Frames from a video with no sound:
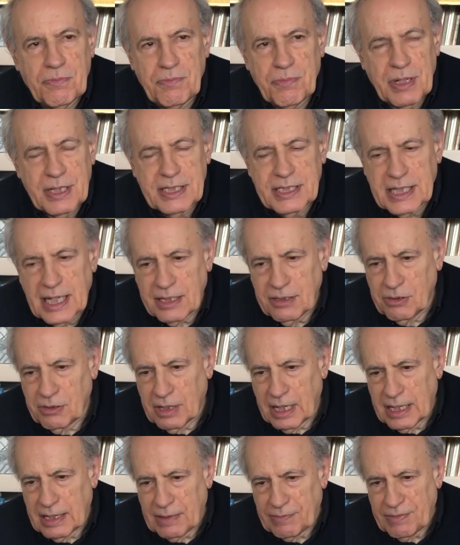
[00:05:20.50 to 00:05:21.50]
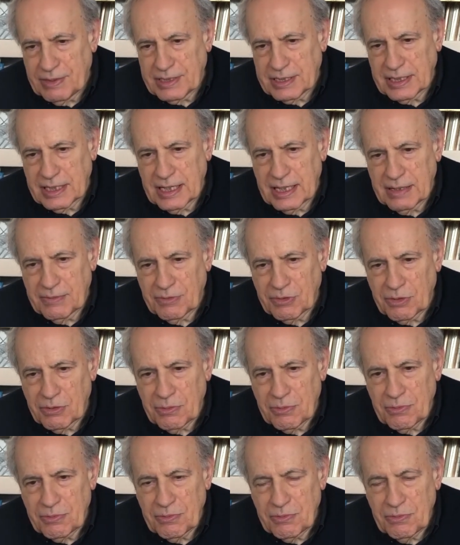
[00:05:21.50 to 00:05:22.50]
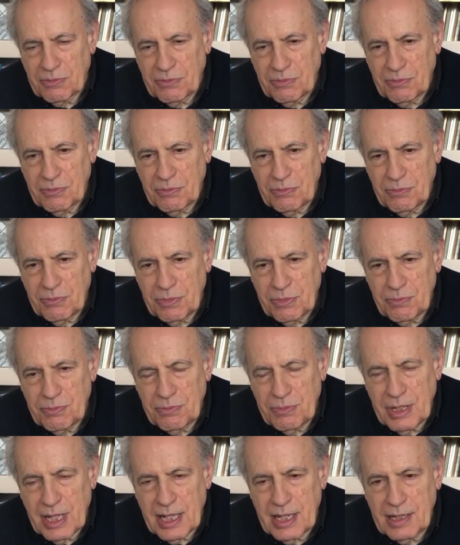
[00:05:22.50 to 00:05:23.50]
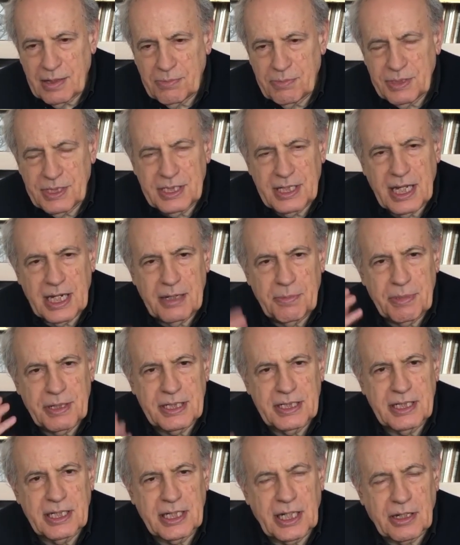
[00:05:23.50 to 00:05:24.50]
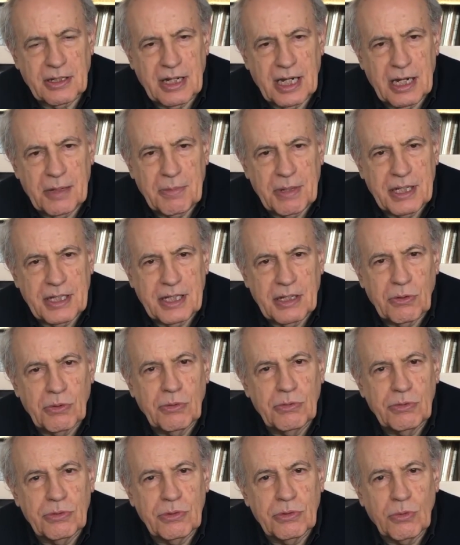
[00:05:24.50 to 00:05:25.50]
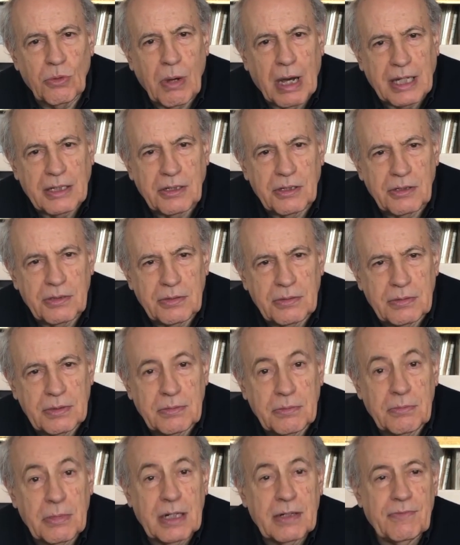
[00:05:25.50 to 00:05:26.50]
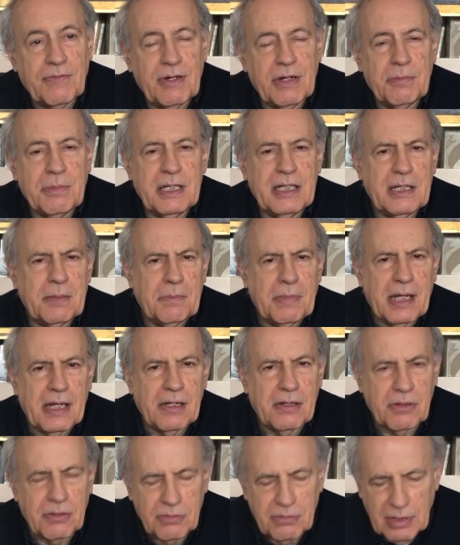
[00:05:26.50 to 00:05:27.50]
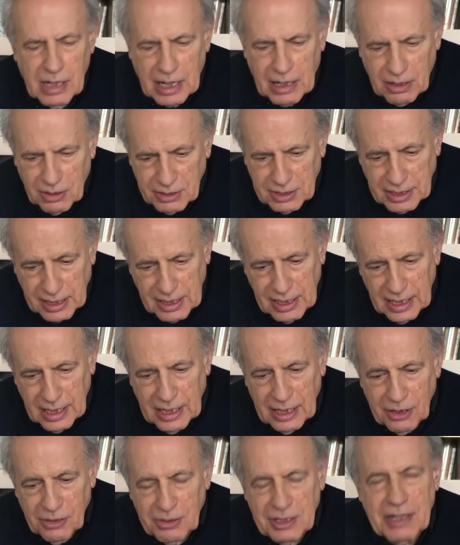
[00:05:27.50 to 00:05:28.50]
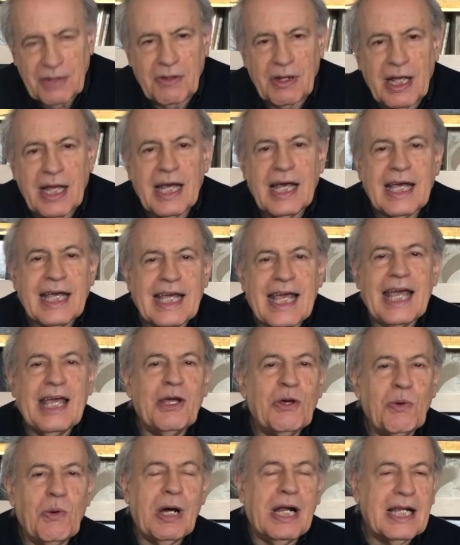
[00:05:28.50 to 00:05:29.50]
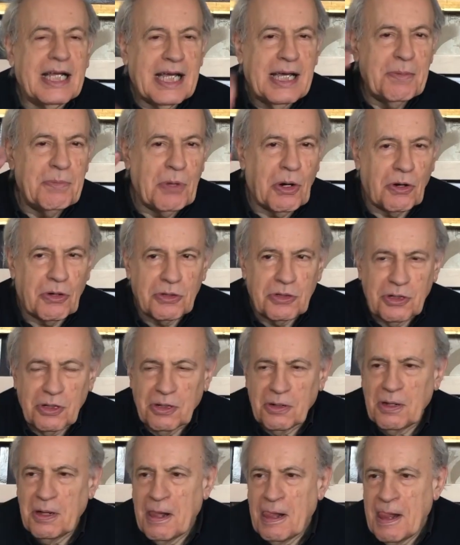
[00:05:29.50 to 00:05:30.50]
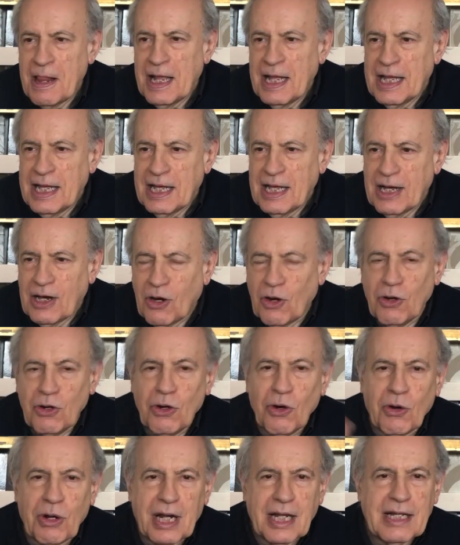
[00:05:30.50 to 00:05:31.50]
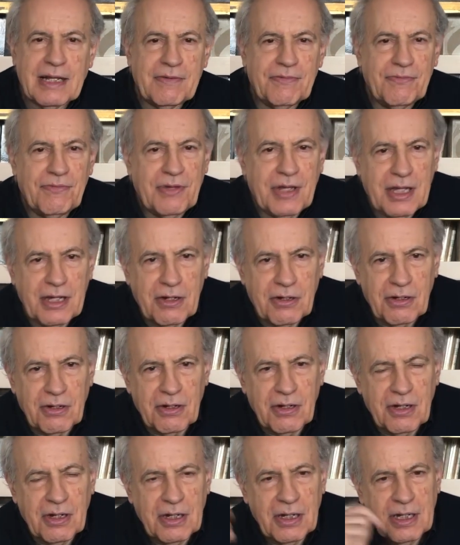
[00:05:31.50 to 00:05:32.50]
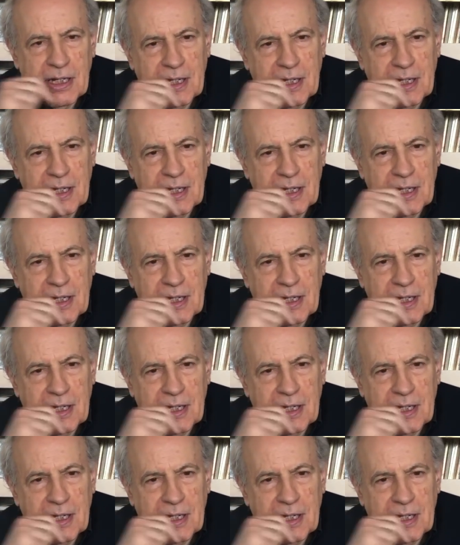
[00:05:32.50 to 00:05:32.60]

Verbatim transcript: pensando alla festa del lavoro, mi, è, mi si è ripresentato alla mente un quadro ma veramente bello, una cosa notevole, che in qualche modo onora davvero